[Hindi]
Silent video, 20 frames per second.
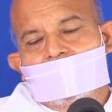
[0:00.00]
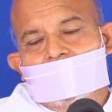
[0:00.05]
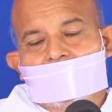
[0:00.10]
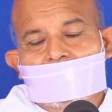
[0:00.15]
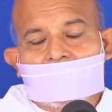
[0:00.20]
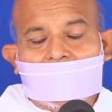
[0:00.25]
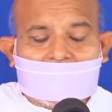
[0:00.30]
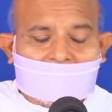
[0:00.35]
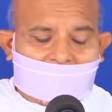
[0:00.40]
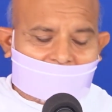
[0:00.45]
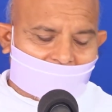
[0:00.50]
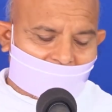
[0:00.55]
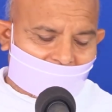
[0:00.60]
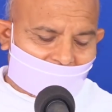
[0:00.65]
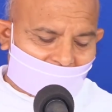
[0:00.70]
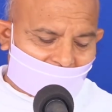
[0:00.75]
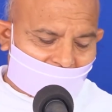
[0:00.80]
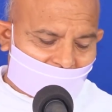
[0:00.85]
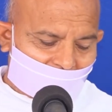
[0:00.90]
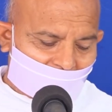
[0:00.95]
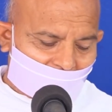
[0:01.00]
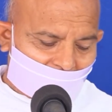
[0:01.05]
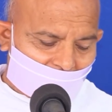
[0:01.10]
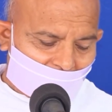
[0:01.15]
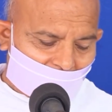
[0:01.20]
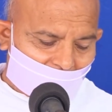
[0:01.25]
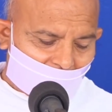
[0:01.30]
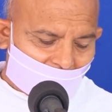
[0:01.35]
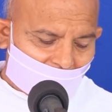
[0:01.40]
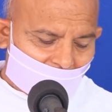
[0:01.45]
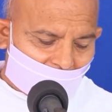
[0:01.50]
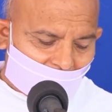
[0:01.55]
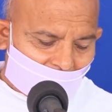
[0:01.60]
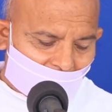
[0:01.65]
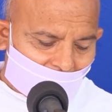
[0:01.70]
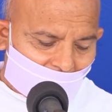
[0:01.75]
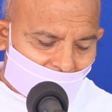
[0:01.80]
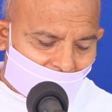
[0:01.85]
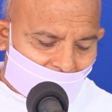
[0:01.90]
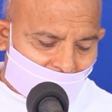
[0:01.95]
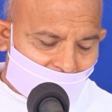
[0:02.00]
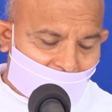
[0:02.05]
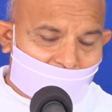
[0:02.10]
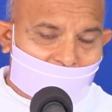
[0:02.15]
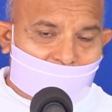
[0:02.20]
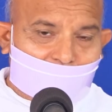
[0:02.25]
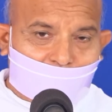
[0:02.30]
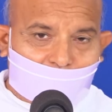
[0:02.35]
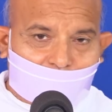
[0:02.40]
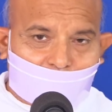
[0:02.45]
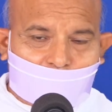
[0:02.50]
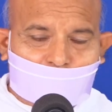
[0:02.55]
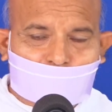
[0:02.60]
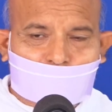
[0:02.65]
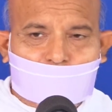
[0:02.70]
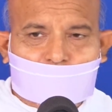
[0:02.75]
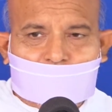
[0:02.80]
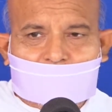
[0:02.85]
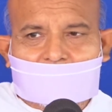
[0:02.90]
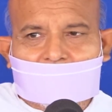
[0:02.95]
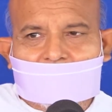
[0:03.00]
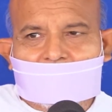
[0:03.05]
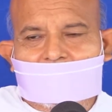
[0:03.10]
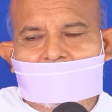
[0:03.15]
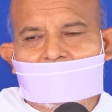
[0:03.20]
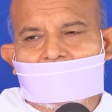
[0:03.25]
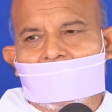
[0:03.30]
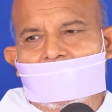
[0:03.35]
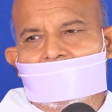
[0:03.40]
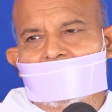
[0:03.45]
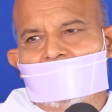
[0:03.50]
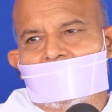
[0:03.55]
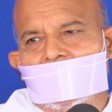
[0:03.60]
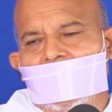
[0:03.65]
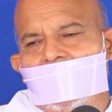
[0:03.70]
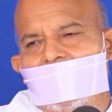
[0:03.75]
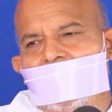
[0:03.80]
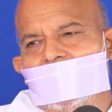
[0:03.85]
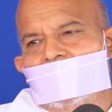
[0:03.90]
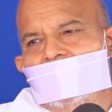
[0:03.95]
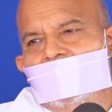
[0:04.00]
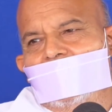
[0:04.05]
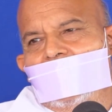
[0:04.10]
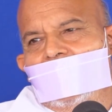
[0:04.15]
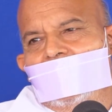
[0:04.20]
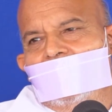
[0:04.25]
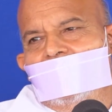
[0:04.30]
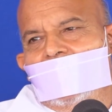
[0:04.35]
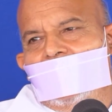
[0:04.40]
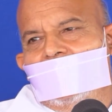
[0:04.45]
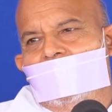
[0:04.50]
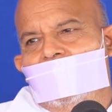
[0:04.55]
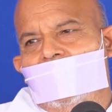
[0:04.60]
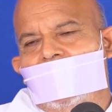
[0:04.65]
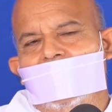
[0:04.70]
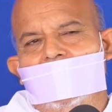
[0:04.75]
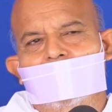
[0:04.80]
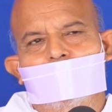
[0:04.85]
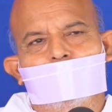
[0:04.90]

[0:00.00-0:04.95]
क्या करें किसी को पूछे का क्या करना चाहिए एक